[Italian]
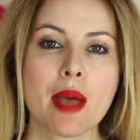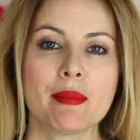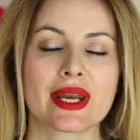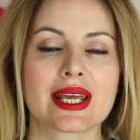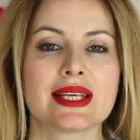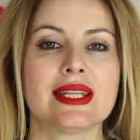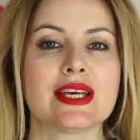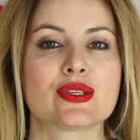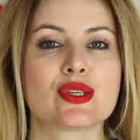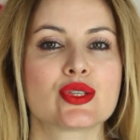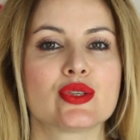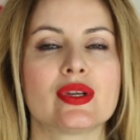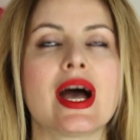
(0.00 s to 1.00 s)
perché
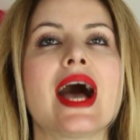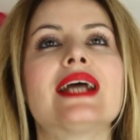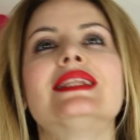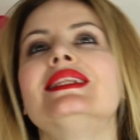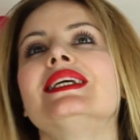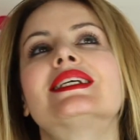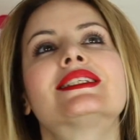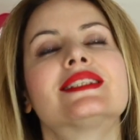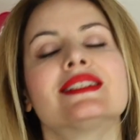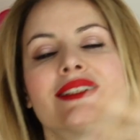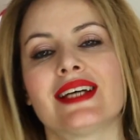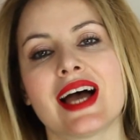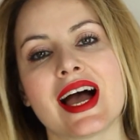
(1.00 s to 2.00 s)
adesso sono
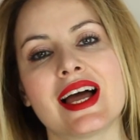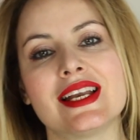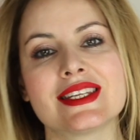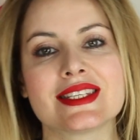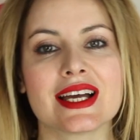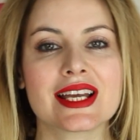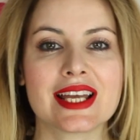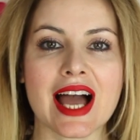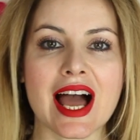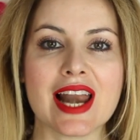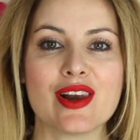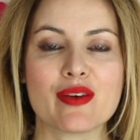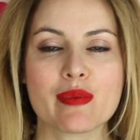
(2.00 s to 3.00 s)
addict al
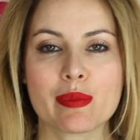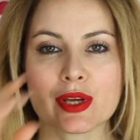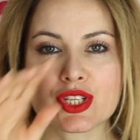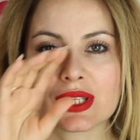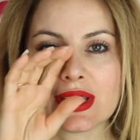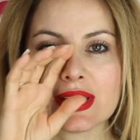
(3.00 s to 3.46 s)
Sangallo, mi piace